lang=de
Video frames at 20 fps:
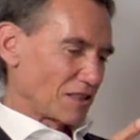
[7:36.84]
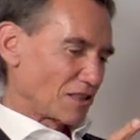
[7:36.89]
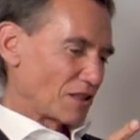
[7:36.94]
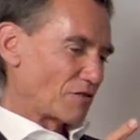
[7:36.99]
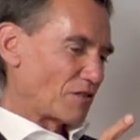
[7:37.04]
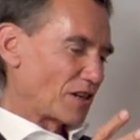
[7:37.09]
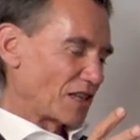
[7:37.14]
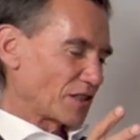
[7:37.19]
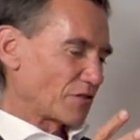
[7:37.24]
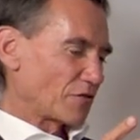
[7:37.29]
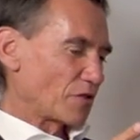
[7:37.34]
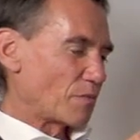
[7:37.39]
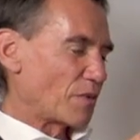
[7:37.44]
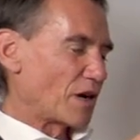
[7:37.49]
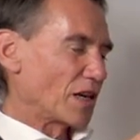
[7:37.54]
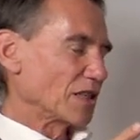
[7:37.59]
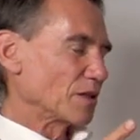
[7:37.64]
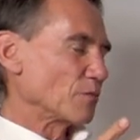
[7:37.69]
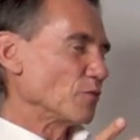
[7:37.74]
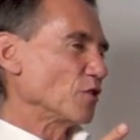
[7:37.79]
da war ich für
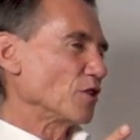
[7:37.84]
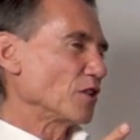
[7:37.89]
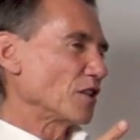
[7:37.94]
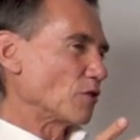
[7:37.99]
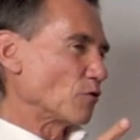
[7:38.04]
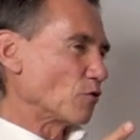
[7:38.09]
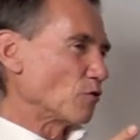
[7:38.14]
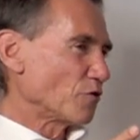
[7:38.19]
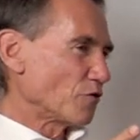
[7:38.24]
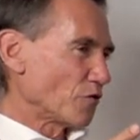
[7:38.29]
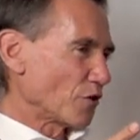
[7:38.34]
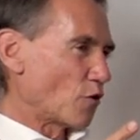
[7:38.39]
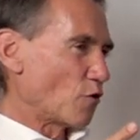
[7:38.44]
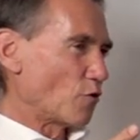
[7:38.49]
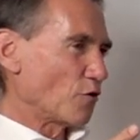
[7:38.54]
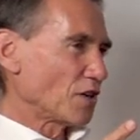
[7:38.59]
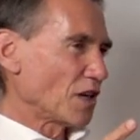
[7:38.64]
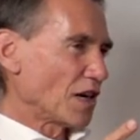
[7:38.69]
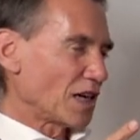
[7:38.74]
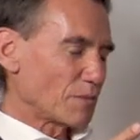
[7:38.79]
Bayern München und für
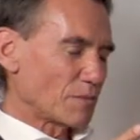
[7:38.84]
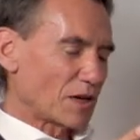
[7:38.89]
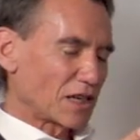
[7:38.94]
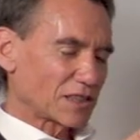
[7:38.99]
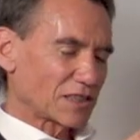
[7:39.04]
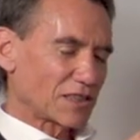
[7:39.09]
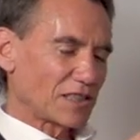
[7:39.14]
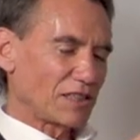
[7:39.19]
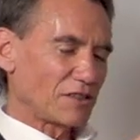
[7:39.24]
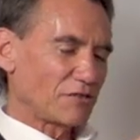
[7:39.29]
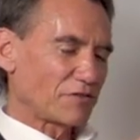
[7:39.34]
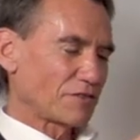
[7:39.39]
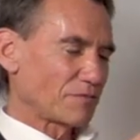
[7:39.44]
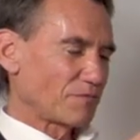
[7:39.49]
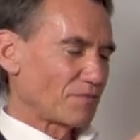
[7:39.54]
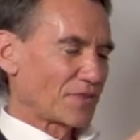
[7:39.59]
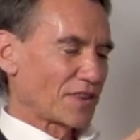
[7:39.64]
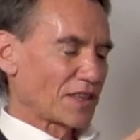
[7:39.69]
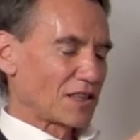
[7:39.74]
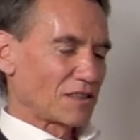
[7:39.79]
Hoffenheim aktiv.
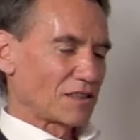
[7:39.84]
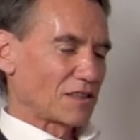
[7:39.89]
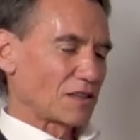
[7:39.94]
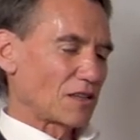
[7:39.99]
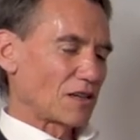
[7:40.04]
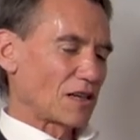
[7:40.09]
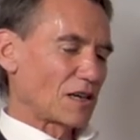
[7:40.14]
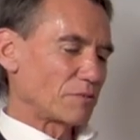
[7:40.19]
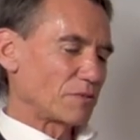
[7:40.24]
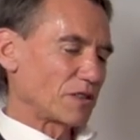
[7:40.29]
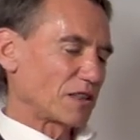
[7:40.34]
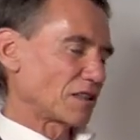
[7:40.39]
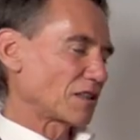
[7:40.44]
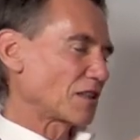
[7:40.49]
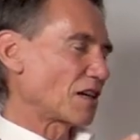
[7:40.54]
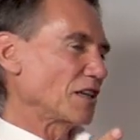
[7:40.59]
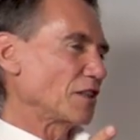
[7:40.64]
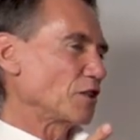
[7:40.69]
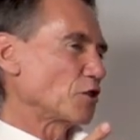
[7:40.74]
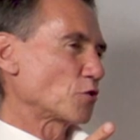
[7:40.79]
Da habe ich
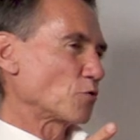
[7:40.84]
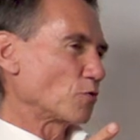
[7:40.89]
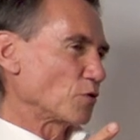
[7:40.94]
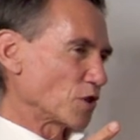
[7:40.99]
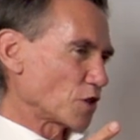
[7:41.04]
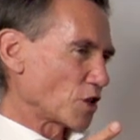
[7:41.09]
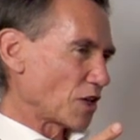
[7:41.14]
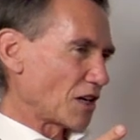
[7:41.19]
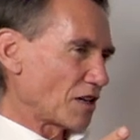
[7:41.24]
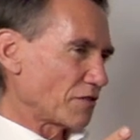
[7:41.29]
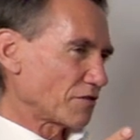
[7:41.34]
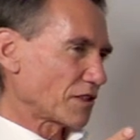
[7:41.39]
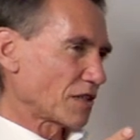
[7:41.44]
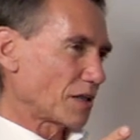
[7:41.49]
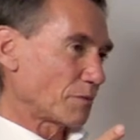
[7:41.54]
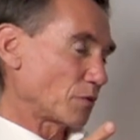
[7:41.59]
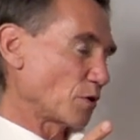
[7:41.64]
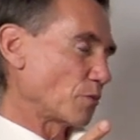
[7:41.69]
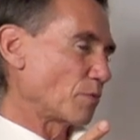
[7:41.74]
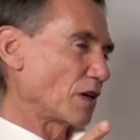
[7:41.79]
drei Stunden Schlaf
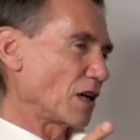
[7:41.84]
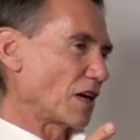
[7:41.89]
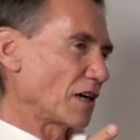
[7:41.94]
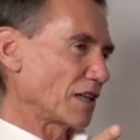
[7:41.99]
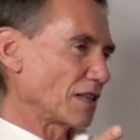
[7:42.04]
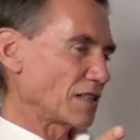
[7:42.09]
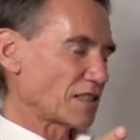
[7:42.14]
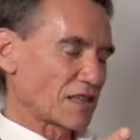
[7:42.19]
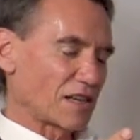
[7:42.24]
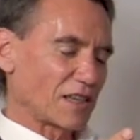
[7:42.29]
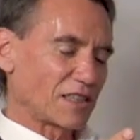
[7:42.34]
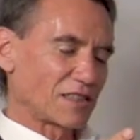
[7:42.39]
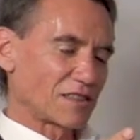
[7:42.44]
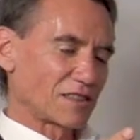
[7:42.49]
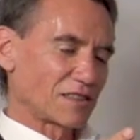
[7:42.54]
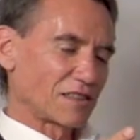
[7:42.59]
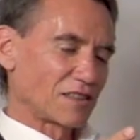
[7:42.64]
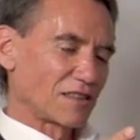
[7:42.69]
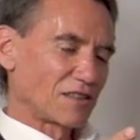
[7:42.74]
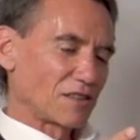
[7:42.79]
gehabt über lange
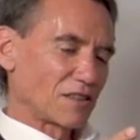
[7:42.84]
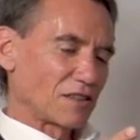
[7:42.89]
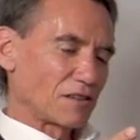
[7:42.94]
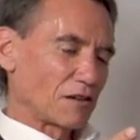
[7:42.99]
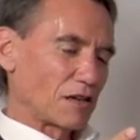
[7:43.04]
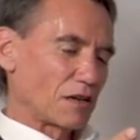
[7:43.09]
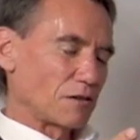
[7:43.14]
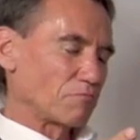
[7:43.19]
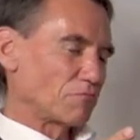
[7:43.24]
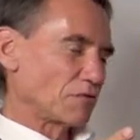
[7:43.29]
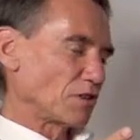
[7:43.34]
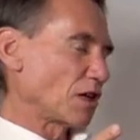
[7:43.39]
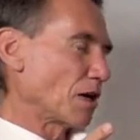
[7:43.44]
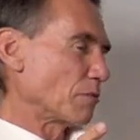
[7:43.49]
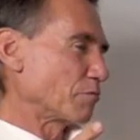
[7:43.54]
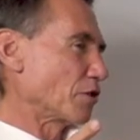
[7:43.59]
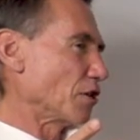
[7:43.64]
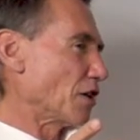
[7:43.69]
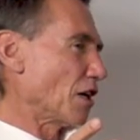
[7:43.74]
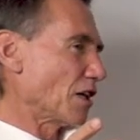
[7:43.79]
Zeit. Ähm, ich
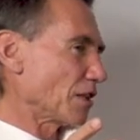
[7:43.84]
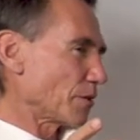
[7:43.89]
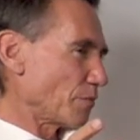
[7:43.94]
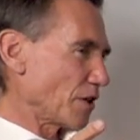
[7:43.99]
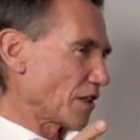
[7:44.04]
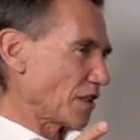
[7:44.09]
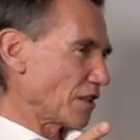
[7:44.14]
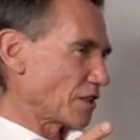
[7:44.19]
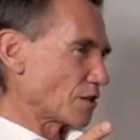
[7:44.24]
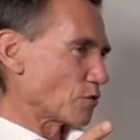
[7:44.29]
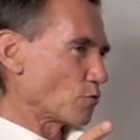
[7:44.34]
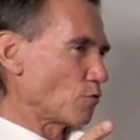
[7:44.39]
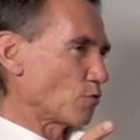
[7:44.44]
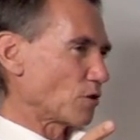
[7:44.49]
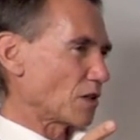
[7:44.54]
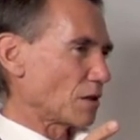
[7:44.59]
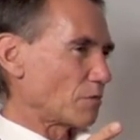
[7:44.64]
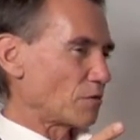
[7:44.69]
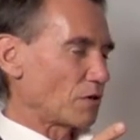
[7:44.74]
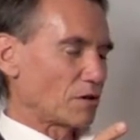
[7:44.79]
habe gedacht, mir geht's
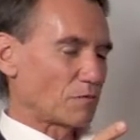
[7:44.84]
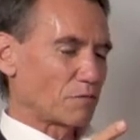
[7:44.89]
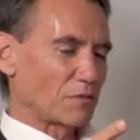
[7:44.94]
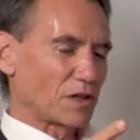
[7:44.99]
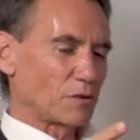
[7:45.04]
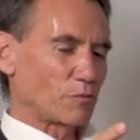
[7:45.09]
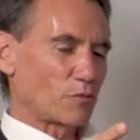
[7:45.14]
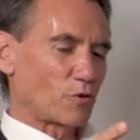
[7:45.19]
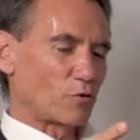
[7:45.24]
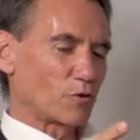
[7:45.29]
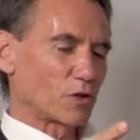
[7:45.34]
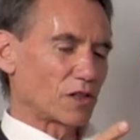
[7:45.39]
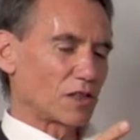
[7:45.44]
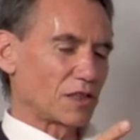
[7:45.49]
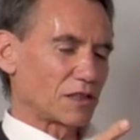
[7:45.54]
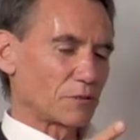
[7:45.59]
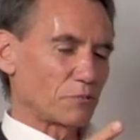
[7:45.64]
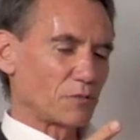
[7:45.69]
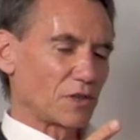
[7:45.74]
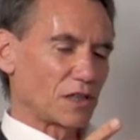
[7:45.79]
gut, aber mein Bruder
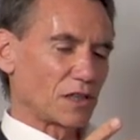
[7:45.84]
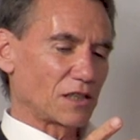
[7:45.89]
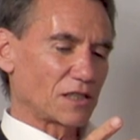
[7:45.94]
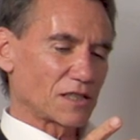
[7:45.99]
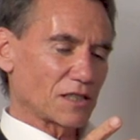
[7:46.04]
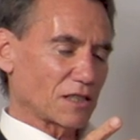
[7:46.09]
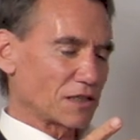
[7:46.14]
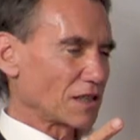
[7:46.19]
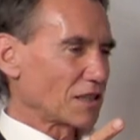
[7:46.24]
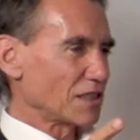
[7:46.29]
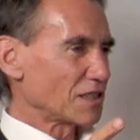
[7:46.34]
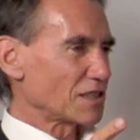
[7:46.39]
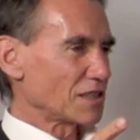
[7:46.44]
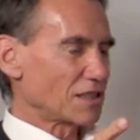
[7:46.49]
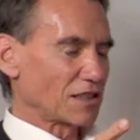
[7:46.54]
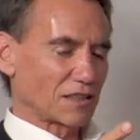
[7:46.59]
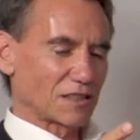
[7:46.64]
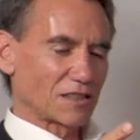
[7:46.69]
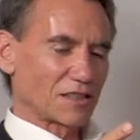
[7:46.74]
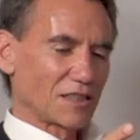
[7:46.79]
hat mir
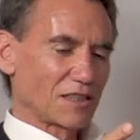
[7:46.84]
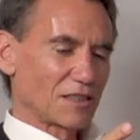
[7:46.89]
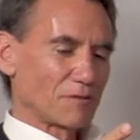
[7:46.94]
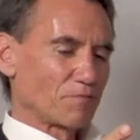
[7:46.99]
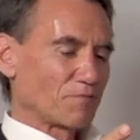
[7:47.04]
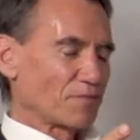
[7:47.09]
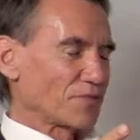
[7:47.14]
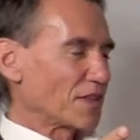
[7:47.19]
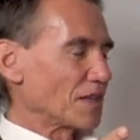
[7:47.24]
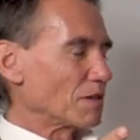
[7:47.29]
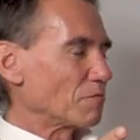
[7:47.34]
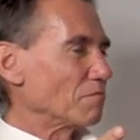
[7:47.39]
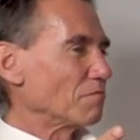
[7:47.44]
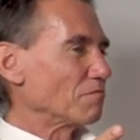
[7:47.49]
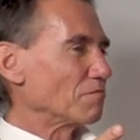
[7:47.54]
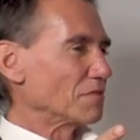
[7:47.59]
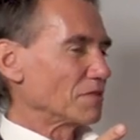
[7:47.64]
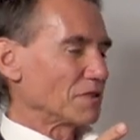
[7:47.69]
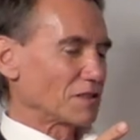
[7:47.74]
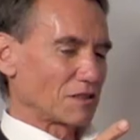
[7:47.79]
signalisiert,
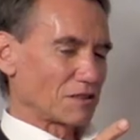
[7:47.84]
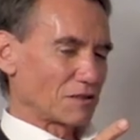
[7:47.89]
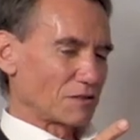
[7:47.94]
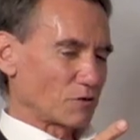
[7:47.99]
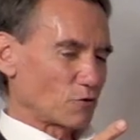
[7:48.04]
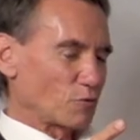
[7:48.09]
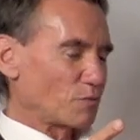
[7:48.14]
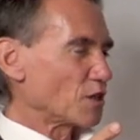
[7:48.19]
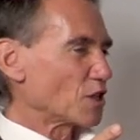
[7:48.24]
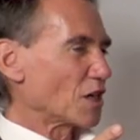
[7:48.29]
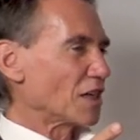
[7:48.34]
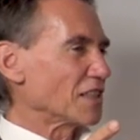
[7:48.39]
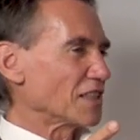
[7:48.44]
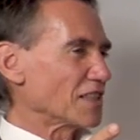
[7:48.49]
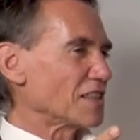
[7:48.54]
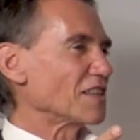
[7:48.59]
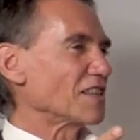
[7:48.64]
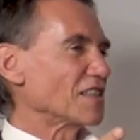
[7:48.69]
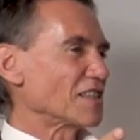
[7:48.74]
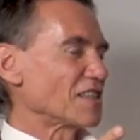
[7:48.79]
ähm, du bist
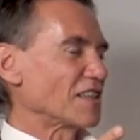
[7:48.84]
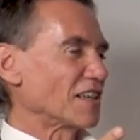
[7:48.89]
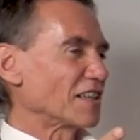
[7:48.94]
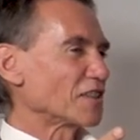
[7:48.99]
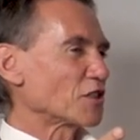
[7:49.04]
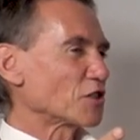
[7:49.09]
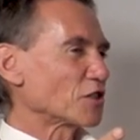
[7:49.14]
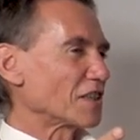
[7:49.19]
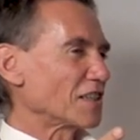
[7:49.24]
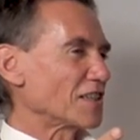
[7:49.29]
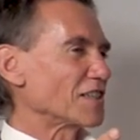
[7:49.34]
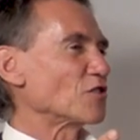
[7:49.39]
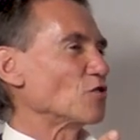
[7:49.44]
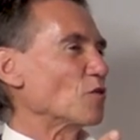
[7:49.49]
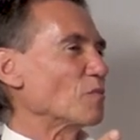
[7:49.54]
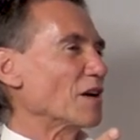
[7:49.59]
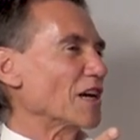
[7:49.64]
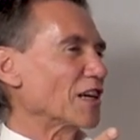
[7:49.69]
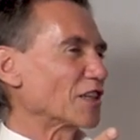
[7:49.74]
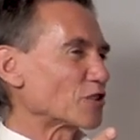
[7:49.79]
eigentlich sehr, sehr gestresst,
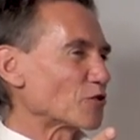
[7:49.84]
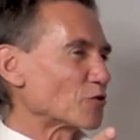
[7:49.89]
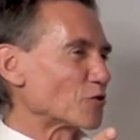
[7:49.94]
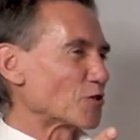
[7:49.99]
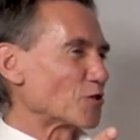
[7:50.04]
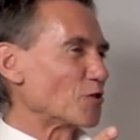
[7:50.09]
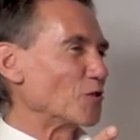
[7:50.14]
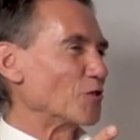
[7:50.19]
du merkst es